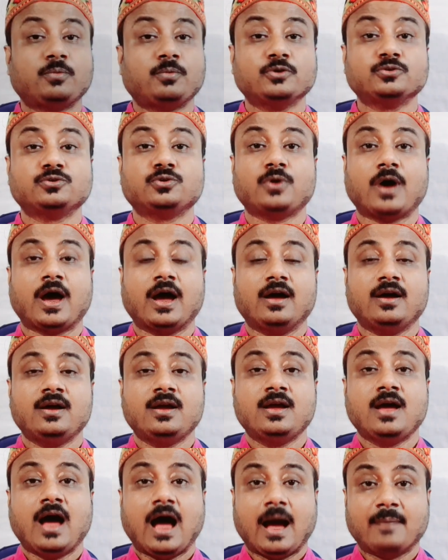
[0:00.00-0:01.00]
বন্ধুরা
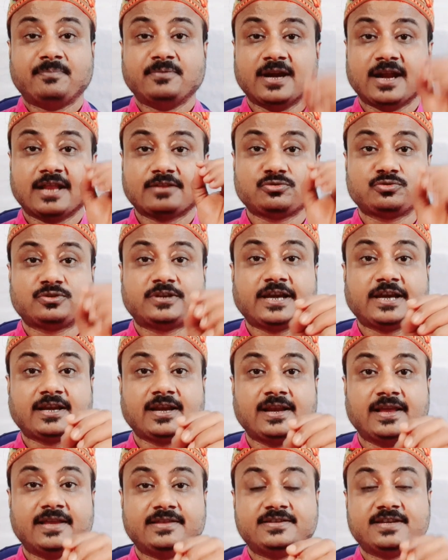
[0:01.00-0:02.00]
আপনারা তো
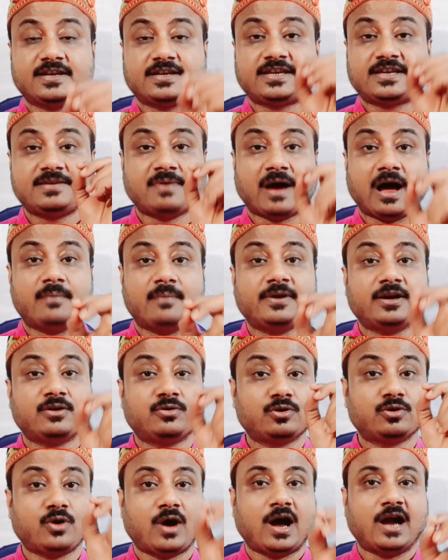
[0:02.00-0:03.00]
দেখলেন যে কিভাবে
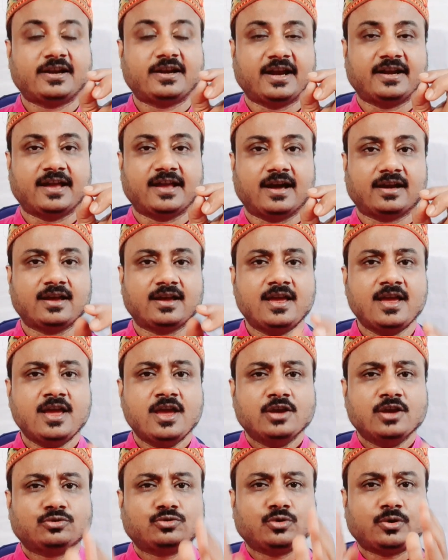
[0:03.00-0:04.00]
হলো হার্ট অ্যাটাক
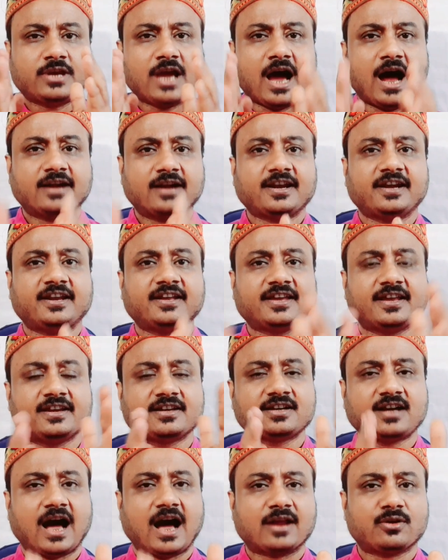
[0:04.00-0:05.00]
তো এই হার্ট অ্যাটাকের
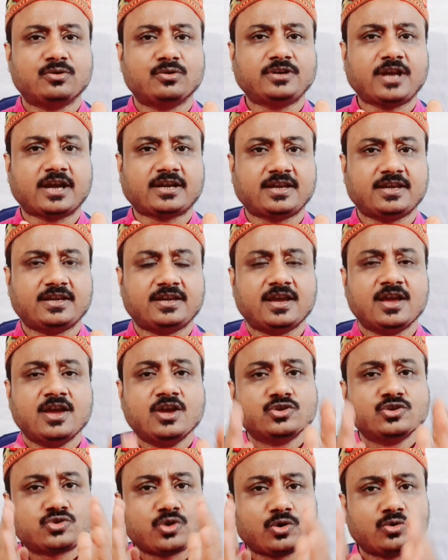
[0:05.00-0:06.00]
কারণটা কি
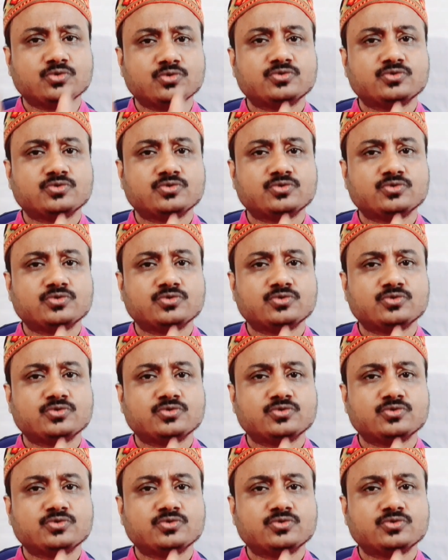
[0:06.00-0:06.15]
চলুন